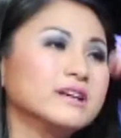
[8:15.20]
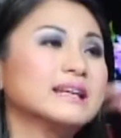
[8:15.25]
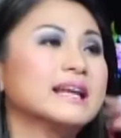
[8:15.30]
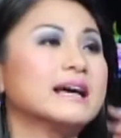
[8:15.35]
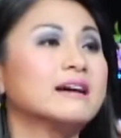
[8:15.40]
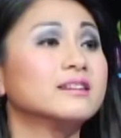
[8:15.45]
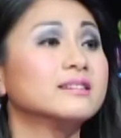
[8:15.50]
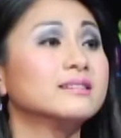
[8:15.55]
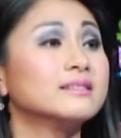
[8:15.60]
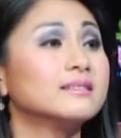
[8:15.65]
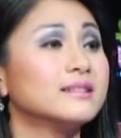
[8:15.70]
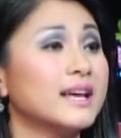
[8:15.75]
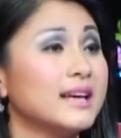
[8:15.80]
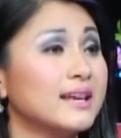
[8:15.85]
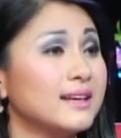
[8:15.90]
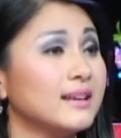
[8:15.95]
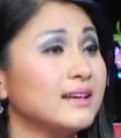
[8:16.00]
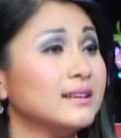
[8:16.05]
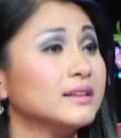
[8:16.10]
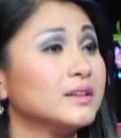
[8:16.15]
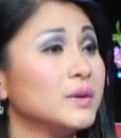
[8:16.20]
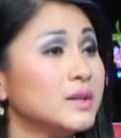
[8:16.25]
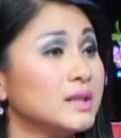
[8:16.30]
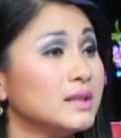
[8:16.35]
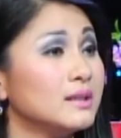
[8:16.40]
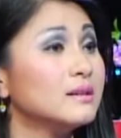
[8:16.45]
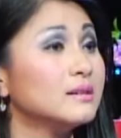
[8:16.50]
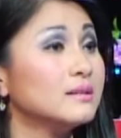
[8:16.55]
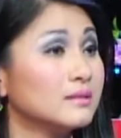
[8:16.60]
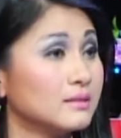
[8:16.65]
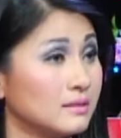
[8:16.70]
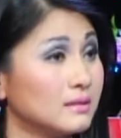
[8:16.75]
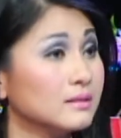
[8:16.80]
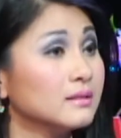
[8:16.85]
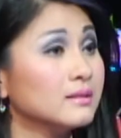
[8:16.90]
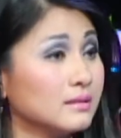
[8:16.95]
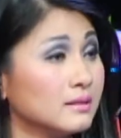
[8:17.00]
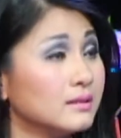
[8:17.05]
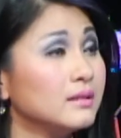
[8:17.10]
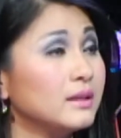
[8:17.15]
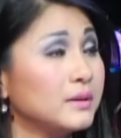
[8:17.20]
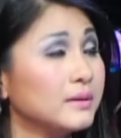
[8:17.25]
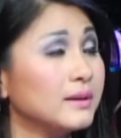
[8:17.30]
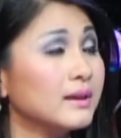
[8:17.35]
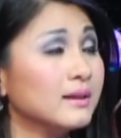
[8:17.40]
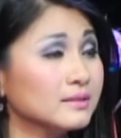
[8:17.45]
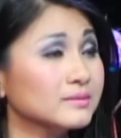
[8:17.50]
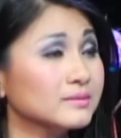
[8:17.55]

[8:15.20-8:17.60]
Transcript: nào nó thể hiện Thùy Dương nhiều nhất?